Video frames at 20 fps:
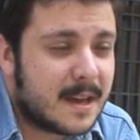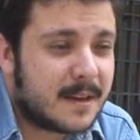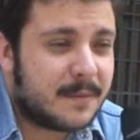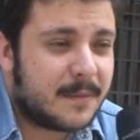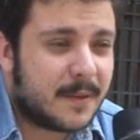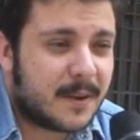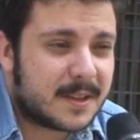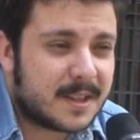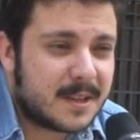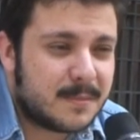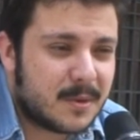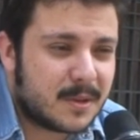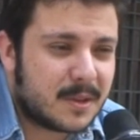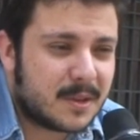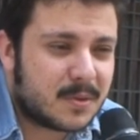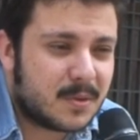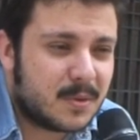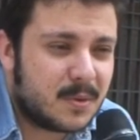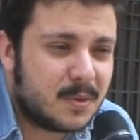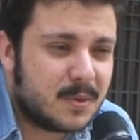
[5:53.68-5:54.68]
Forti in modo
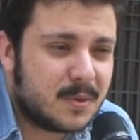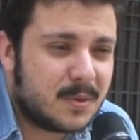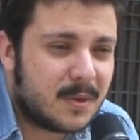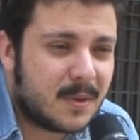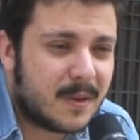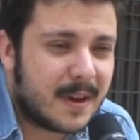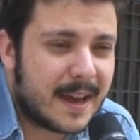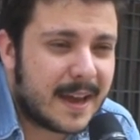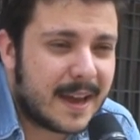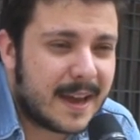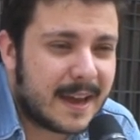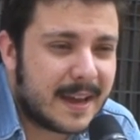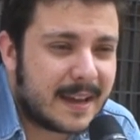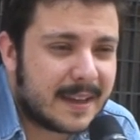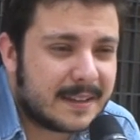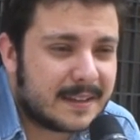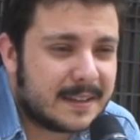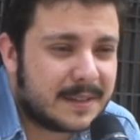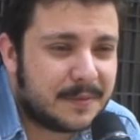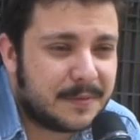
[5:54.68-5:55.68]
assoluto
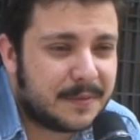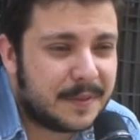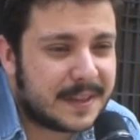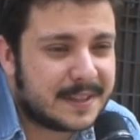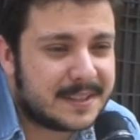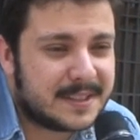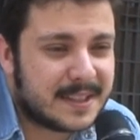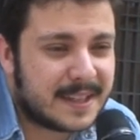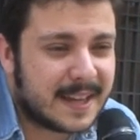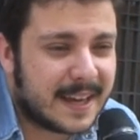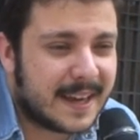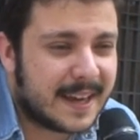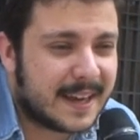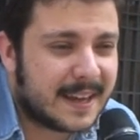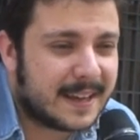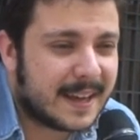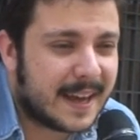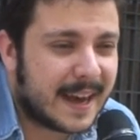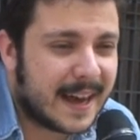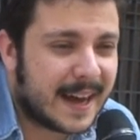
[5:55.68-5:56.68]
è difficile
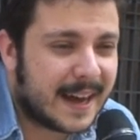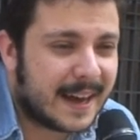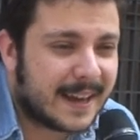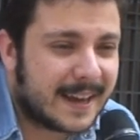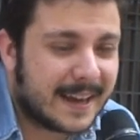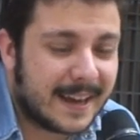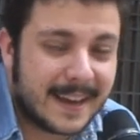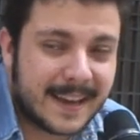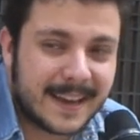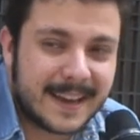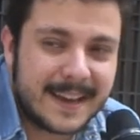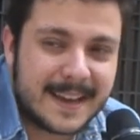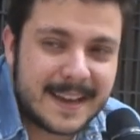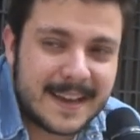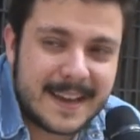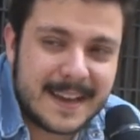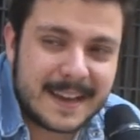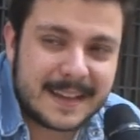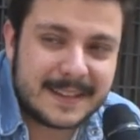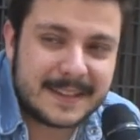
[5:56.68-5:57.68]
ed è anche
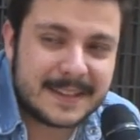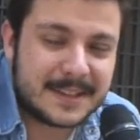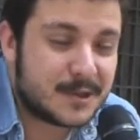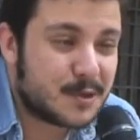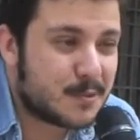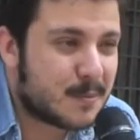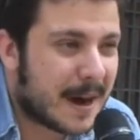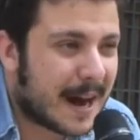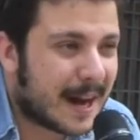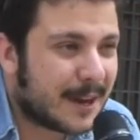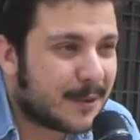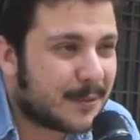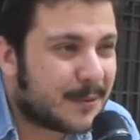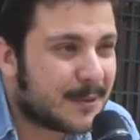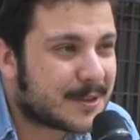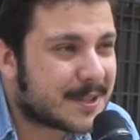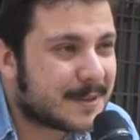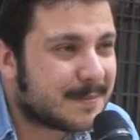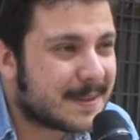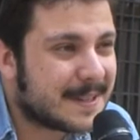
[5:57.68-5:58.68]
disumano
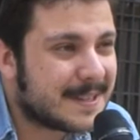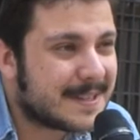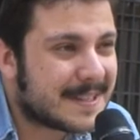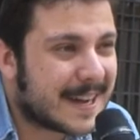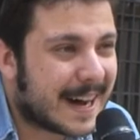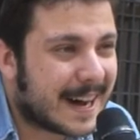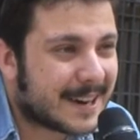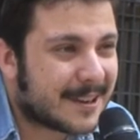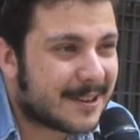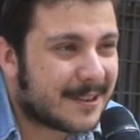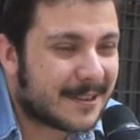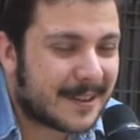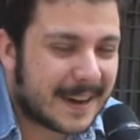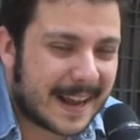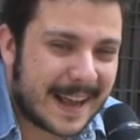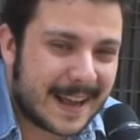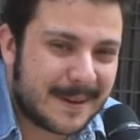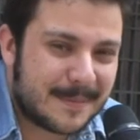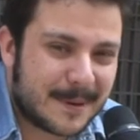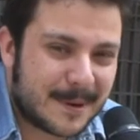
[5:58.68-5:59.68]
forse pensarlo, non
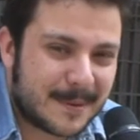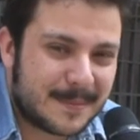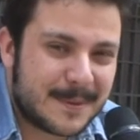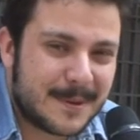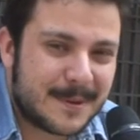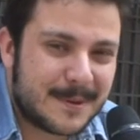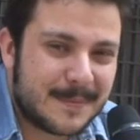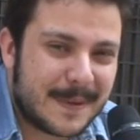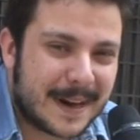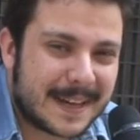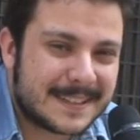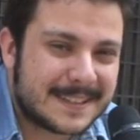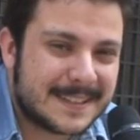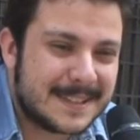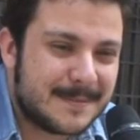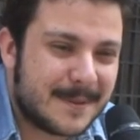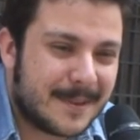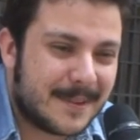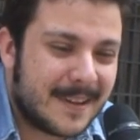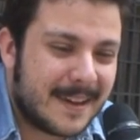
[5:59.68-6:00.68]
è proprio il
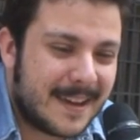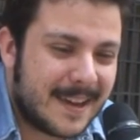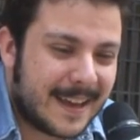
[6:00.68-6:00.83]
massimo.